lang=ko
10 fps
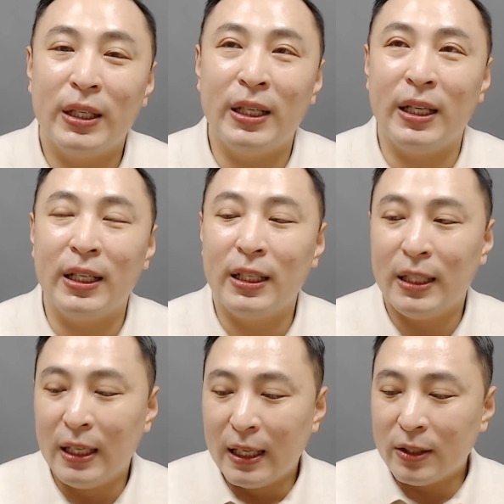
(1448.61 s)
예.
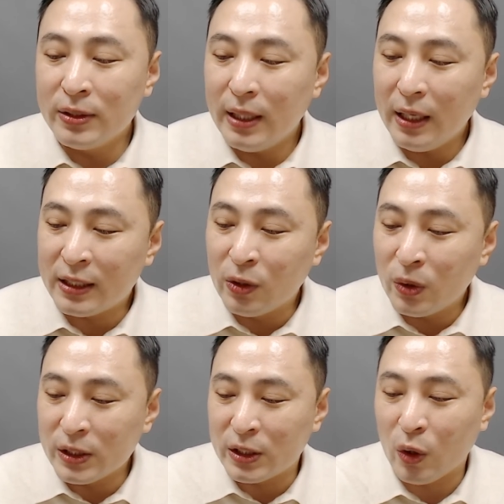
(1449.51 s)
그런데 그런
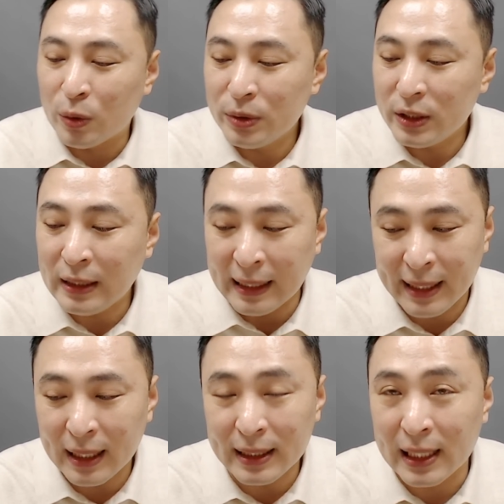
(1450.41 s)
건 있어요, 여러분. 이게
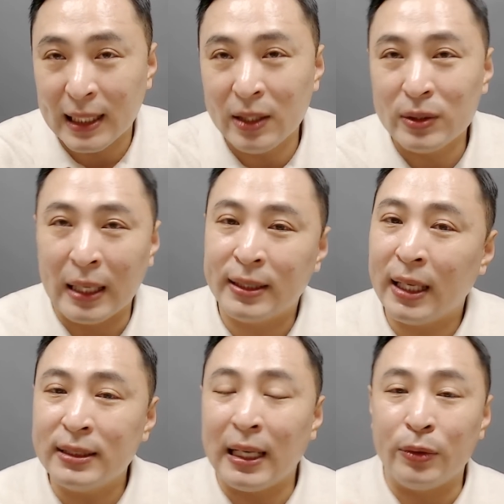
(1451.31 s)
단타가 될까요?
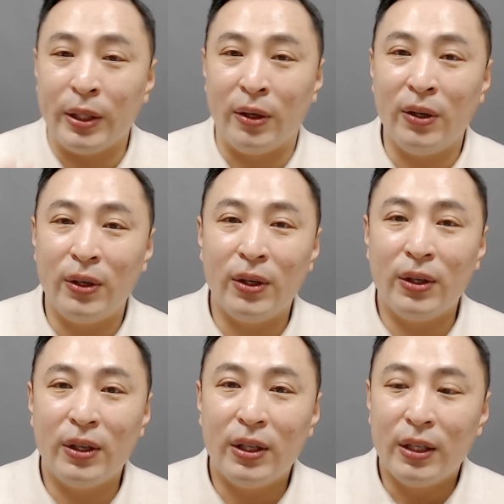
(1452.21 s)
단타는 안 돼요.
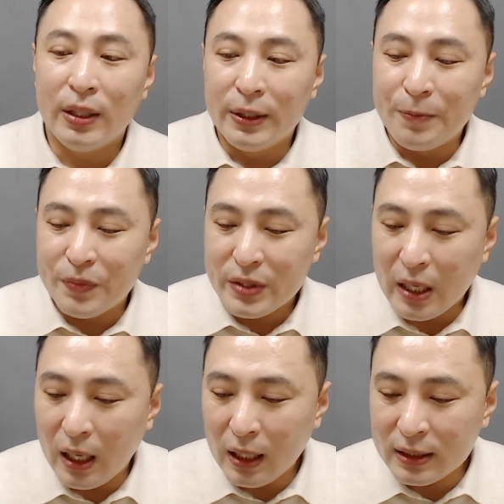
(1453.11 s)

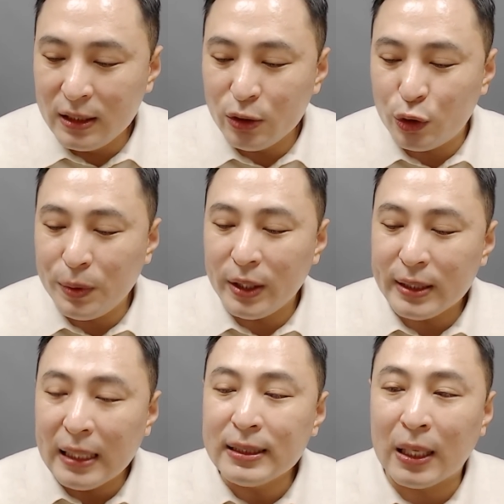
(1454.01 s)
자, 그 주변에
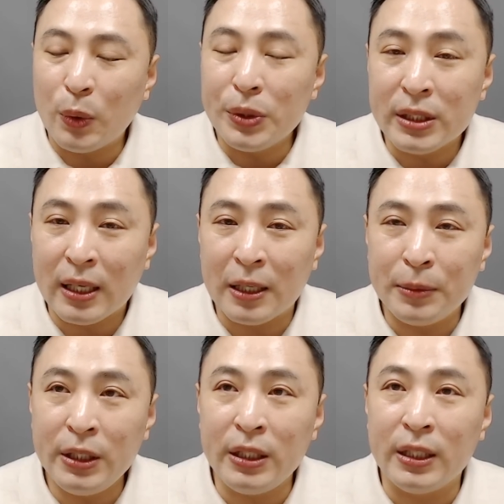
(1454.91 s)
땅을 갖고 있는
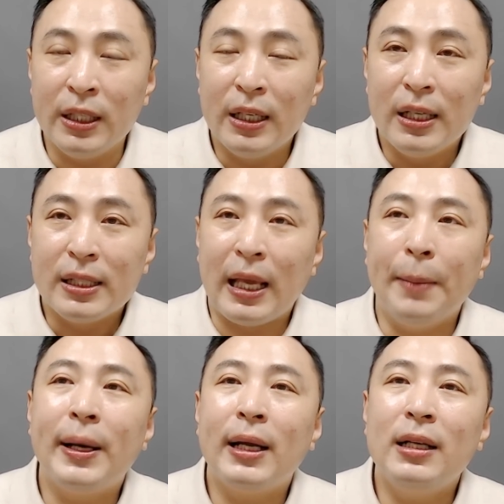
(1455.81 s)
사람이
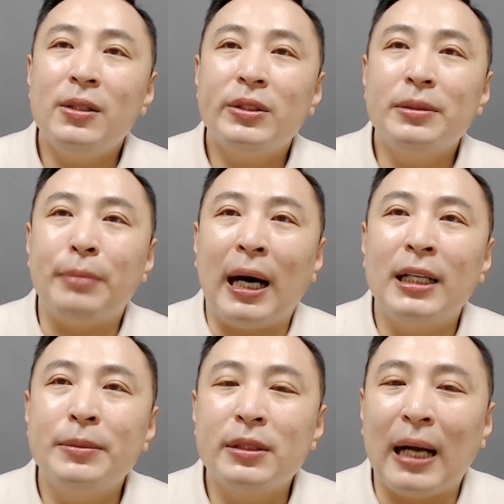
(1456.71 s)
개발하려는
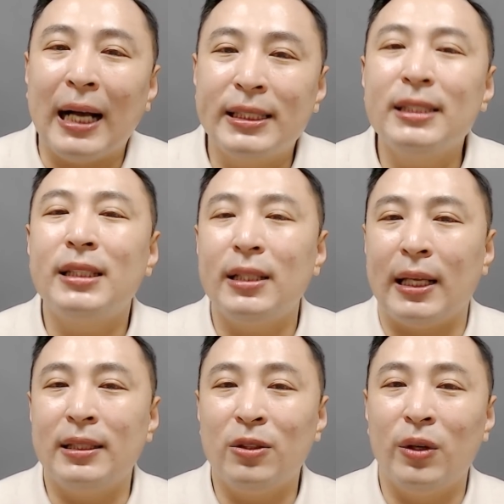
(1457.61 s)
마음을 가질 때
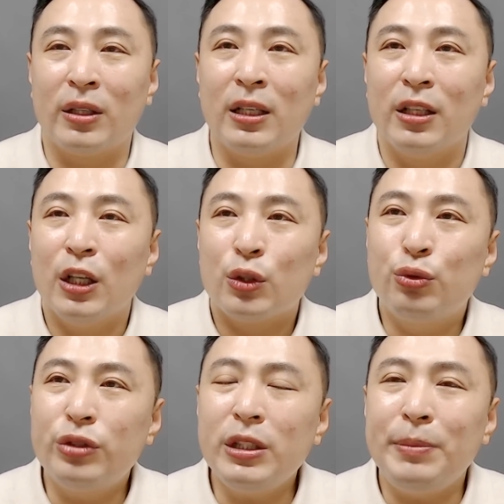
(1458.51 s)
되는 거예요. 그러니까
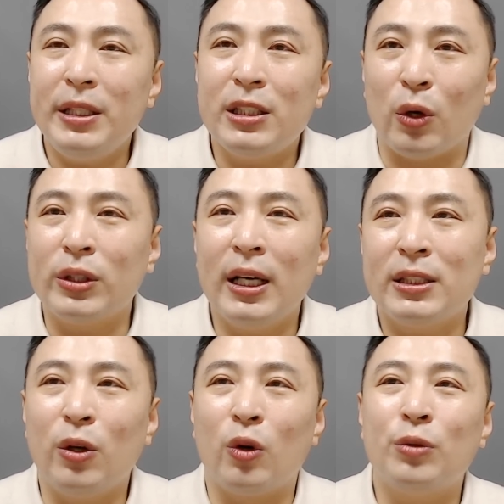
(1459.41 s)
굳이 미리
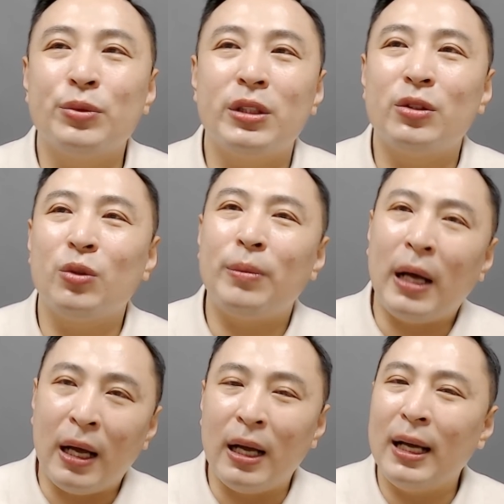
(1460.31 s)
전화해서 여러분들이 또
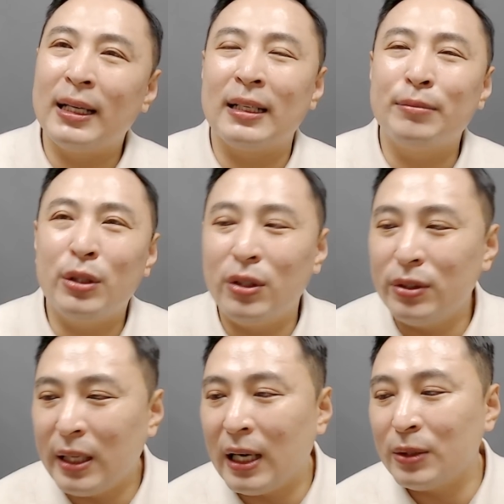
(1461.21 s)
막 뭐
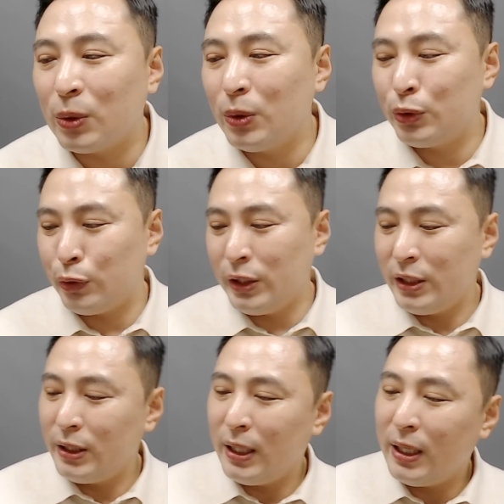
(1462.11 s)
내가 도로
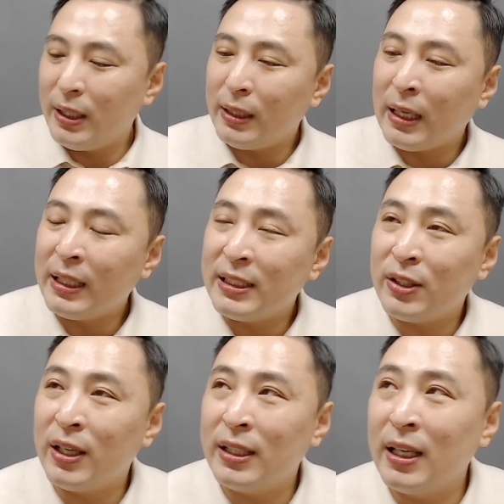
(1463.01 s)
주인인데 내 땅이
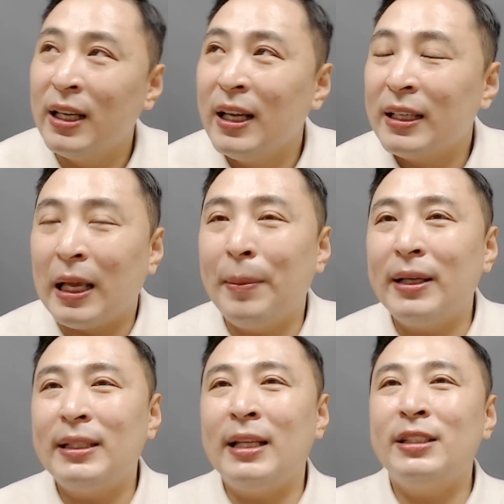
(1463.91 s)
있어야 돼,
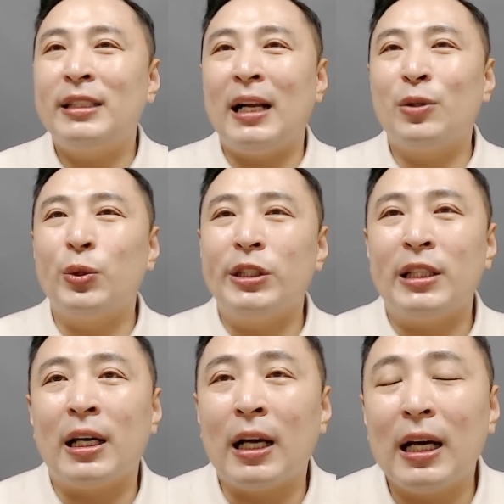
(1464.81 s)
개발이 되는지 알고
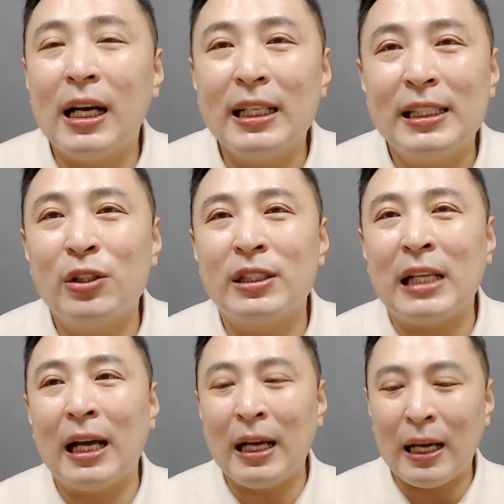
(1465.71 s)
있냐, 이걸
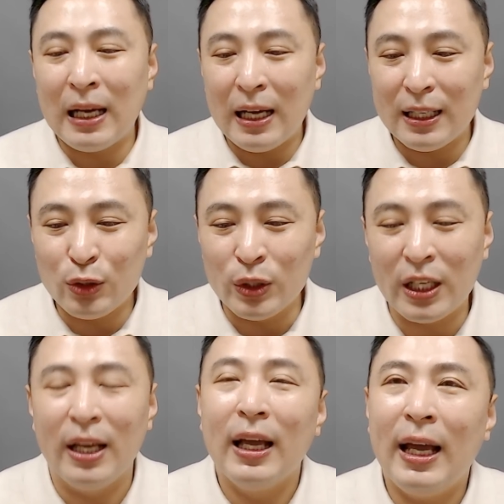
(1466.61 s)
사라, 또
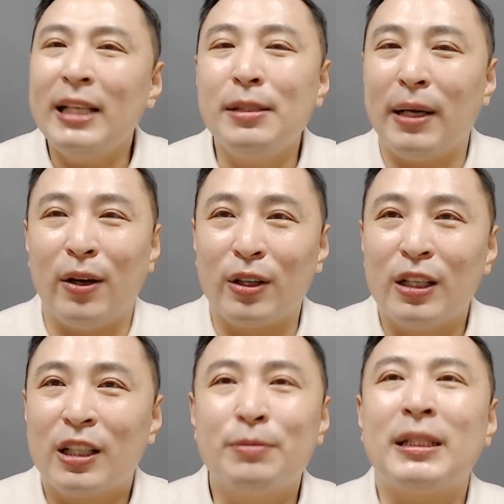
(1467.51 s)
이렇게 하지 마요.
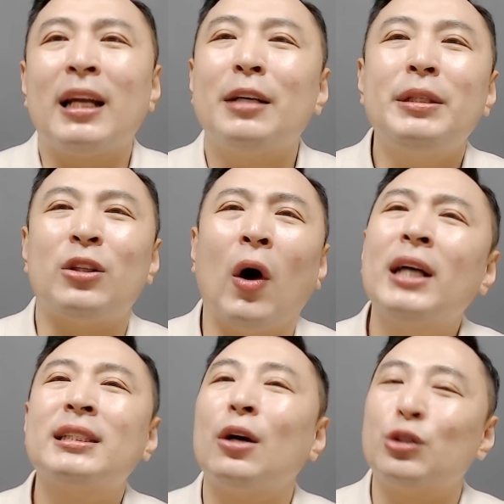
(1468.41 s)
그럼 사람이 더
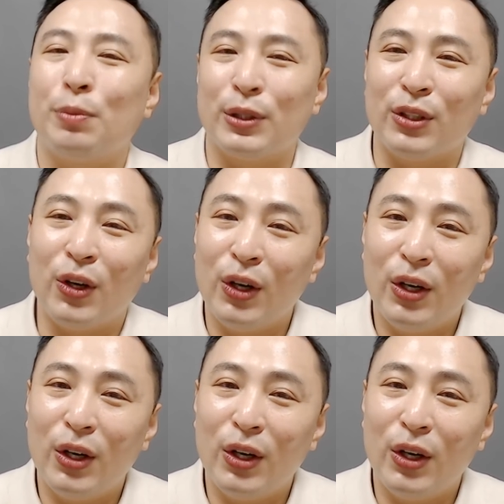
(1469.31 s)
안 사고 싶어져.